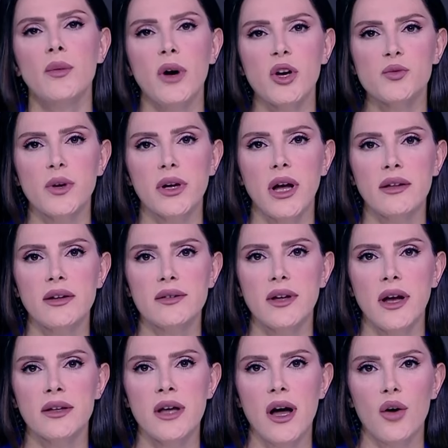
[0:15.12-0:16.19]
Başbakan
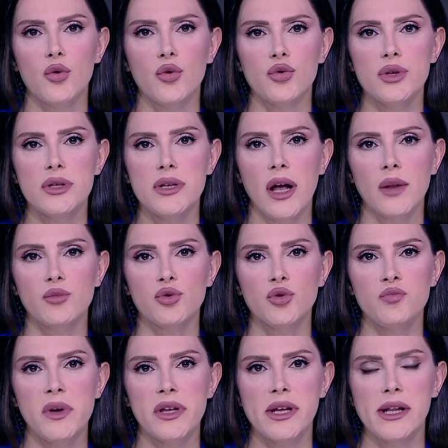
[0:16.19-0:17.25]
Netanyahu, İran
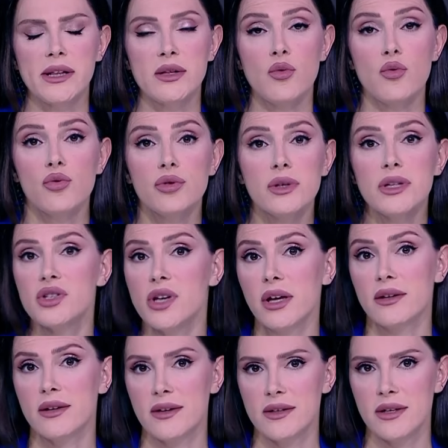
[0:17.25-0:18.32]
bunun bedelini
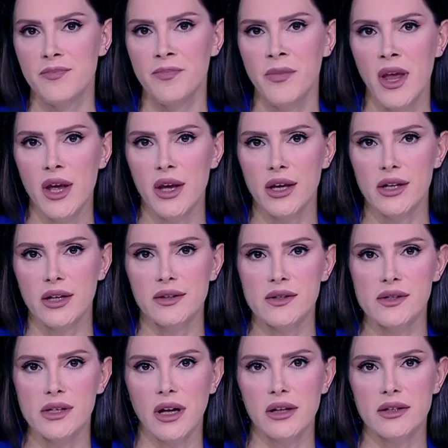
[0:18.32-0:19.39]
ödeyecek dedi.
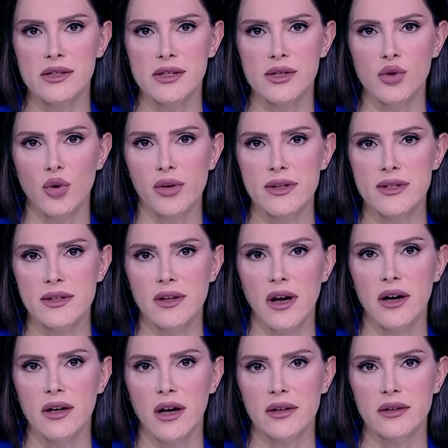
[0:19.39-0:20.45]
İran'ın saldırısı sonrası
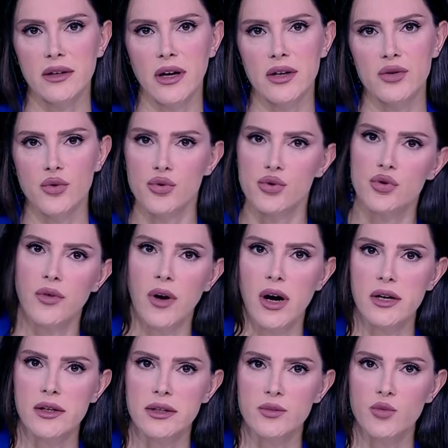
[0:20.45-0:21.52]
Tahran'da coşku
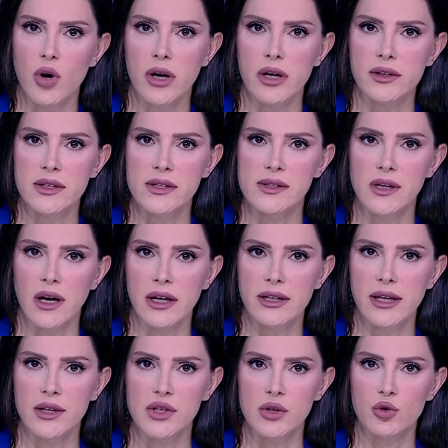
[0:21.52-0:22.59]
vardı. Bu arada
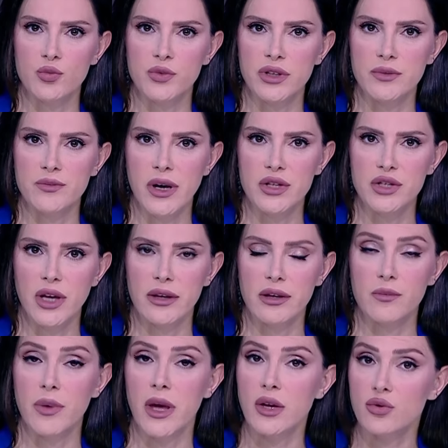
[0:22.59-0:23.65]
İsrail gece Lübnan'ın
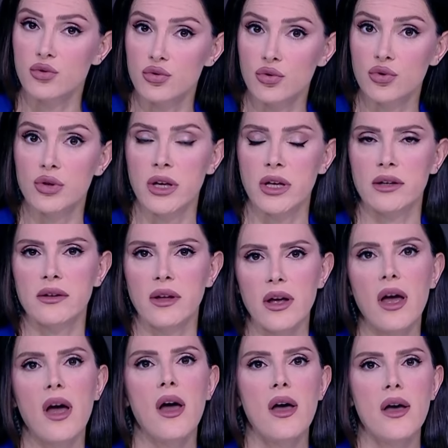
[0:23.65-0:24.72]
başkenti Beyrut'un
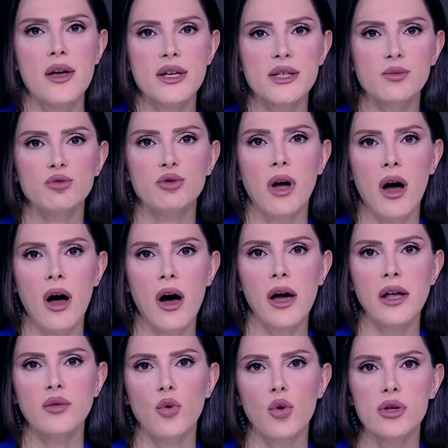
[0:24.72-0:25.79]
güneyinde
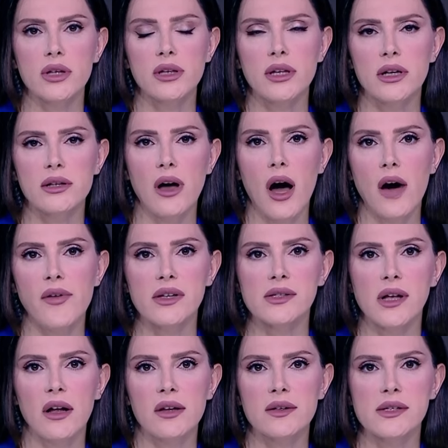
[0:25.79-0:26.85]
Hizmullah'a ait noktalara da hava
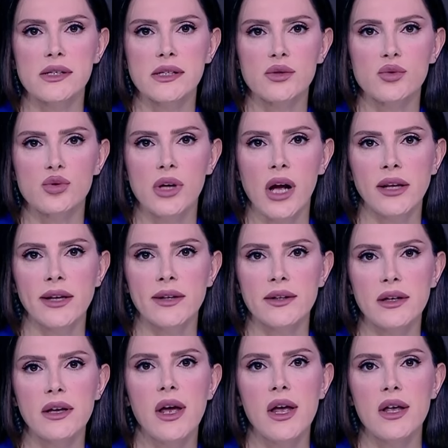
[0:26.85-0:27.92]
saldırısı
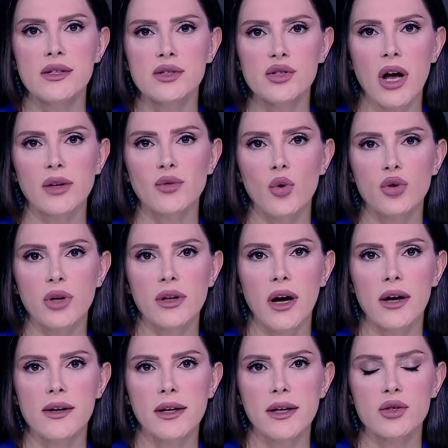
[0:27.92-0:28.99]
düzenledi. Sıcak
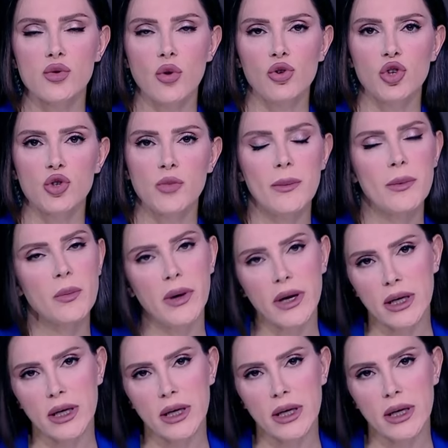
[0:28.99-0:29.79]
noktalardaki son duruma bir